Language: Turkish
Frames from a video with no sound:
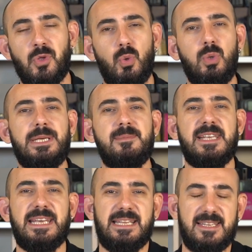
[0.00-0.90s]
kullanım
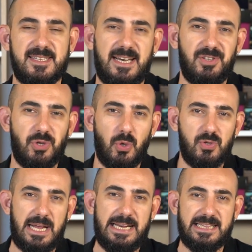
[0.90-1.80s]
zenginliği sağlayacak
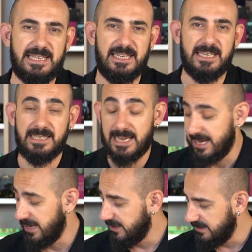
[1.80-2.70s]
özellikleriyle de
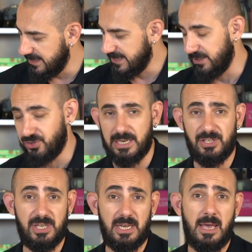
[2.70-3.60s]
dikkat
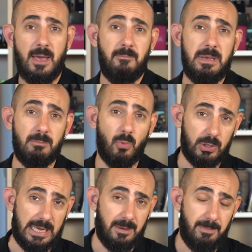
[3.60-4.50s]
çekici bir
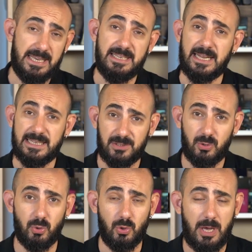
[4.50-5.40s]
model. Peki neler
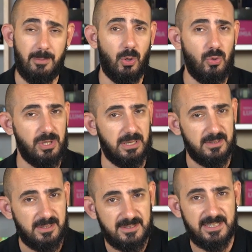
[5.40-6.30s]
sunuyor? Hemen önce
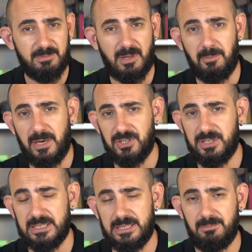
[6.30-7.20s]
tasarımdan
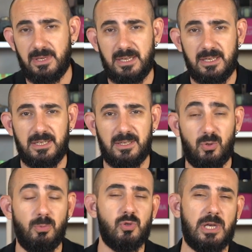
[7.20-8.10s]
başlayalım. E,
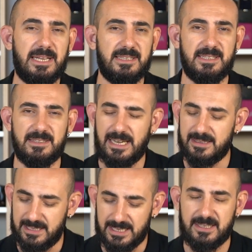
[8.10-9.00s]
tüm özelliklerine
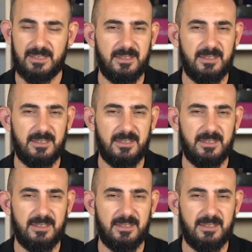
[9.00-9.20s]
tek tek